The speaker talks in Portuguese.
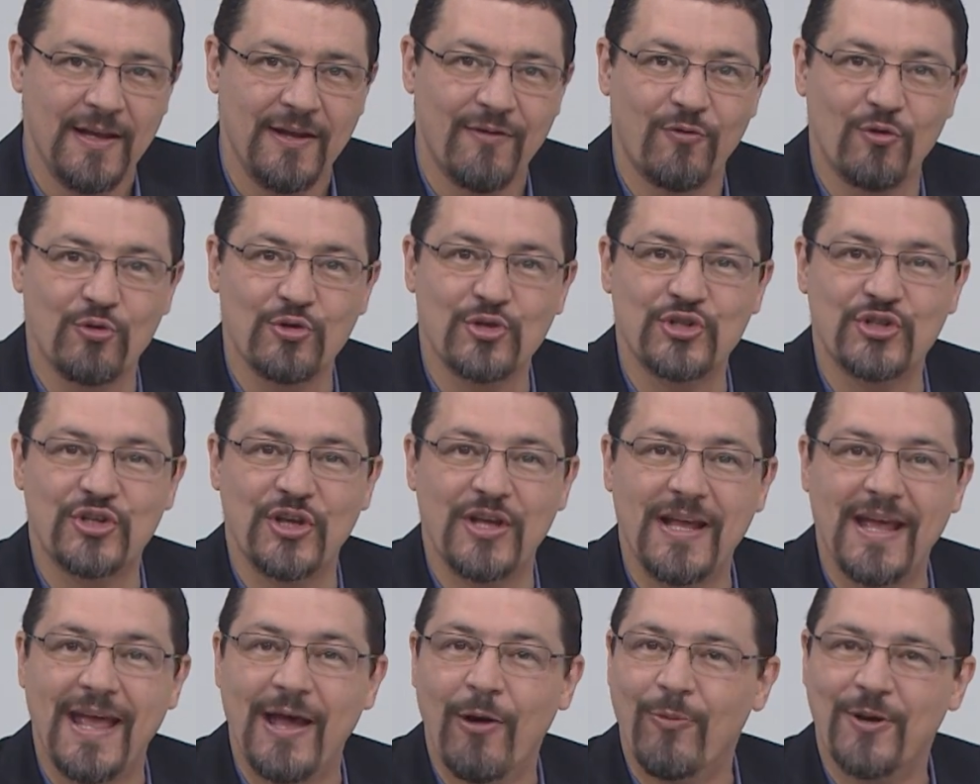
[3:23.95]

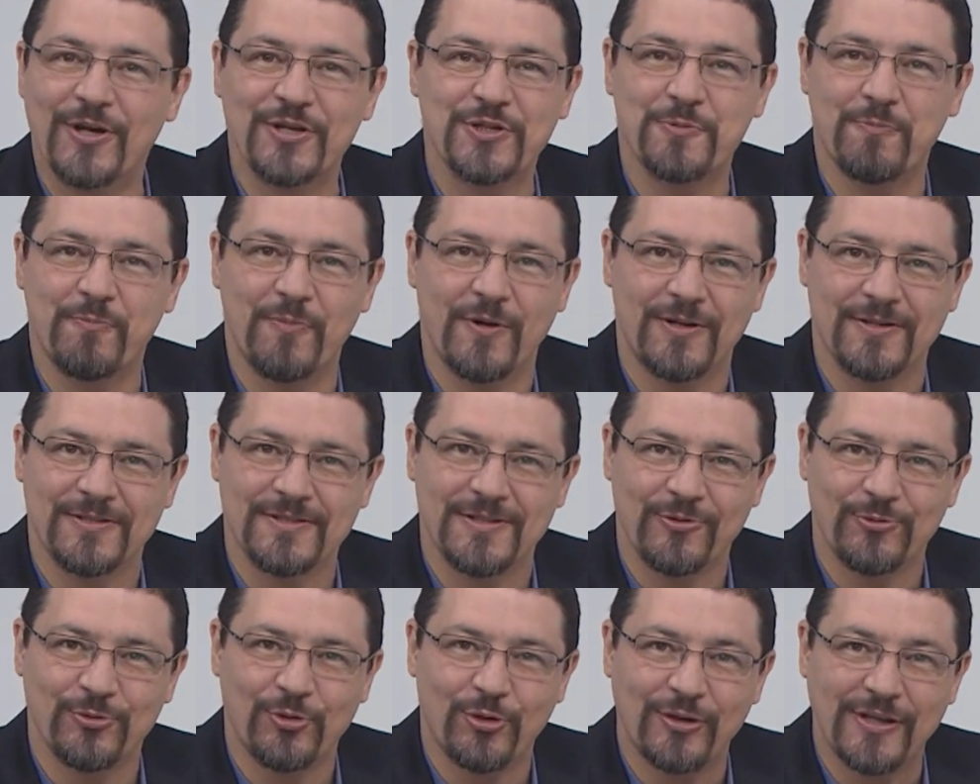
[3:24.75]
Você é o expert,
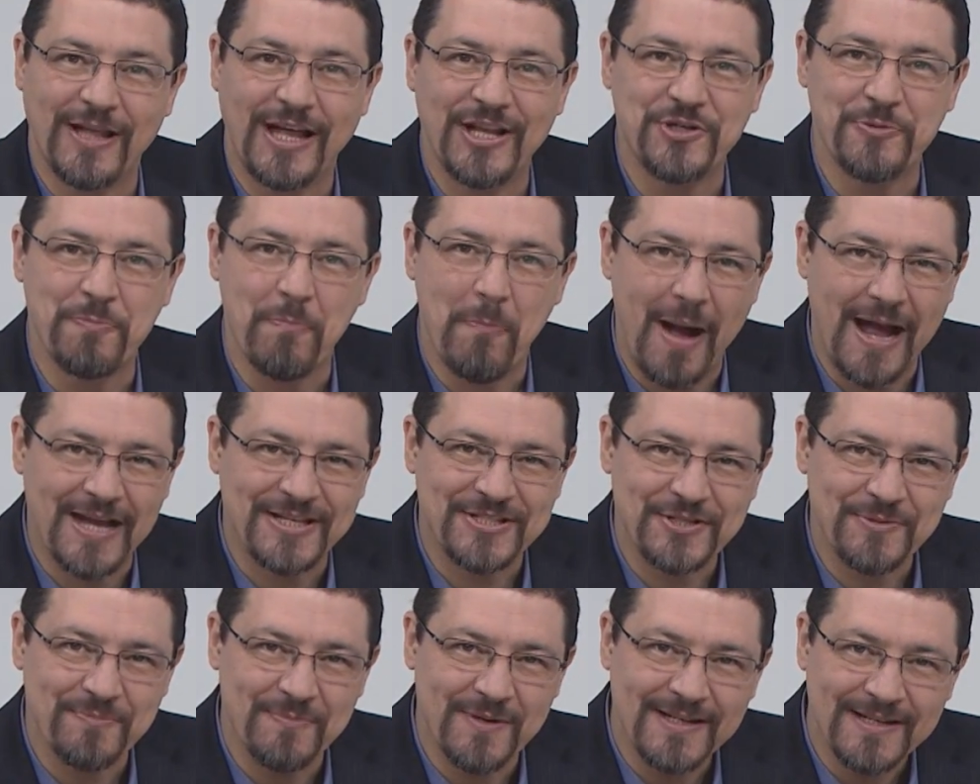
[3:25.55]
a autoridade
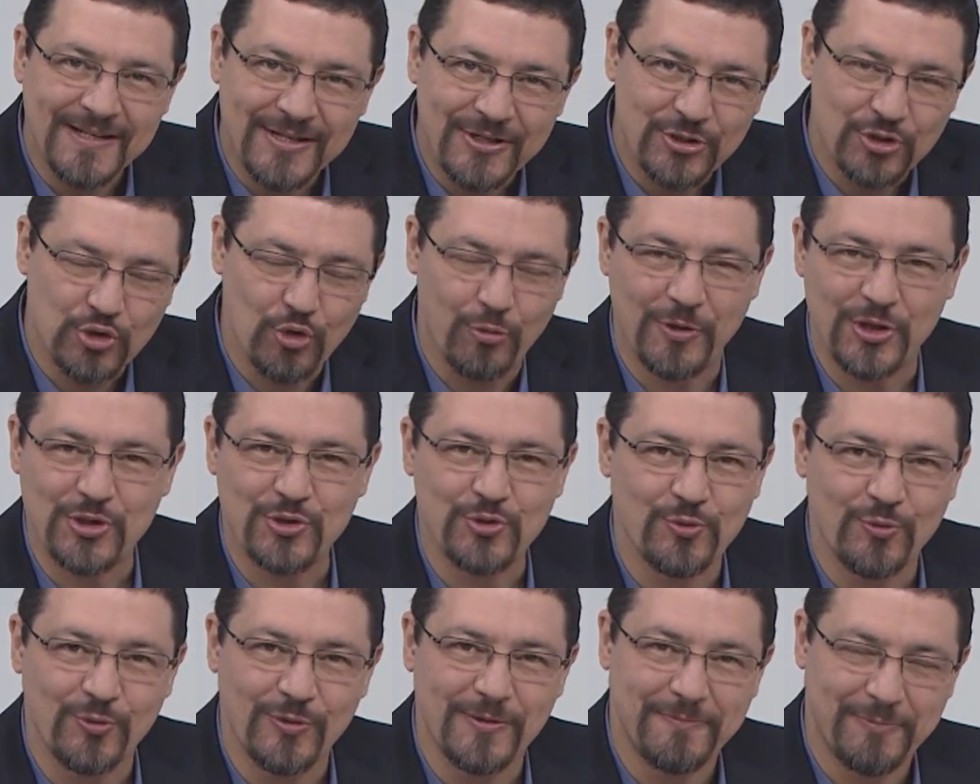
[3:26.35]
máxima sobre a
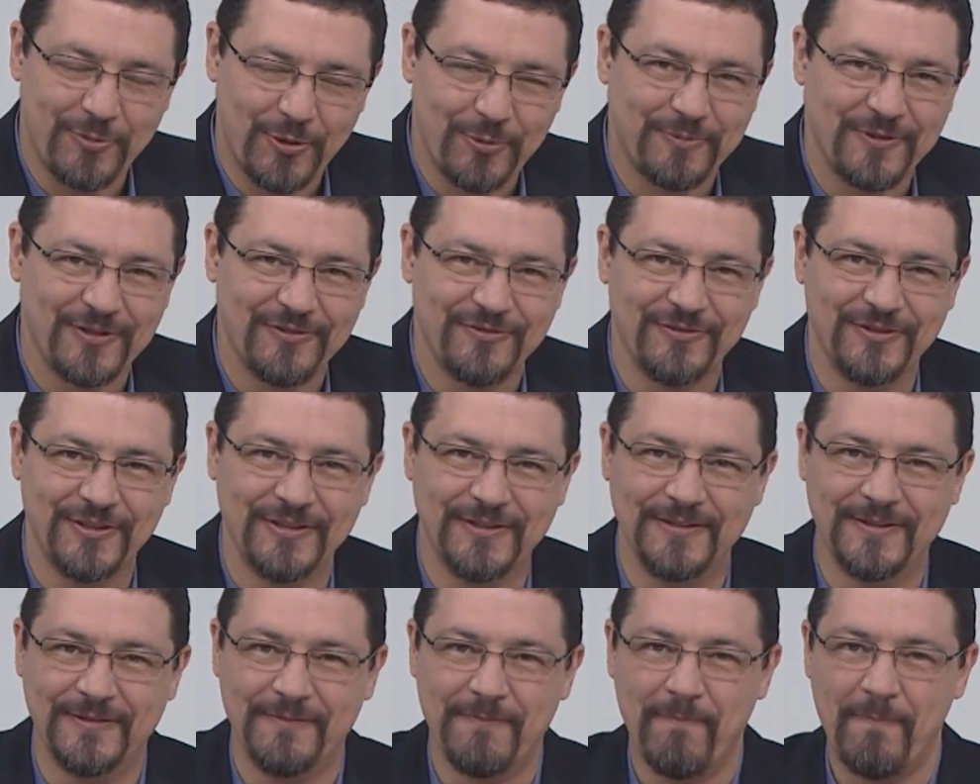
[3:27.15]
sua própria
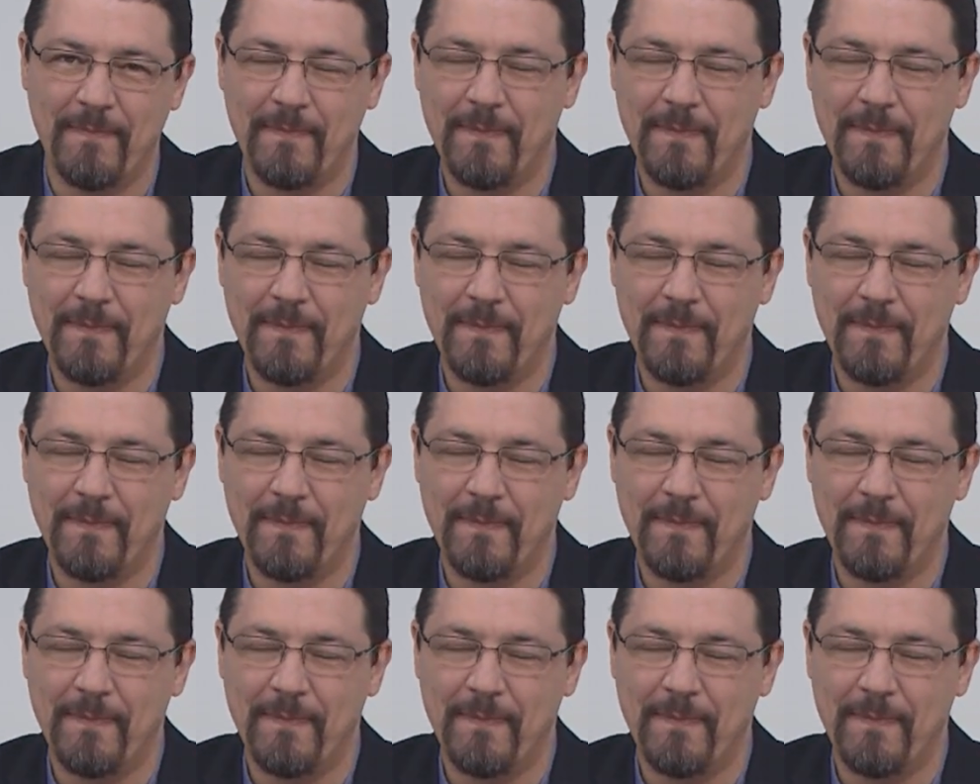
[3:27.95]
vida.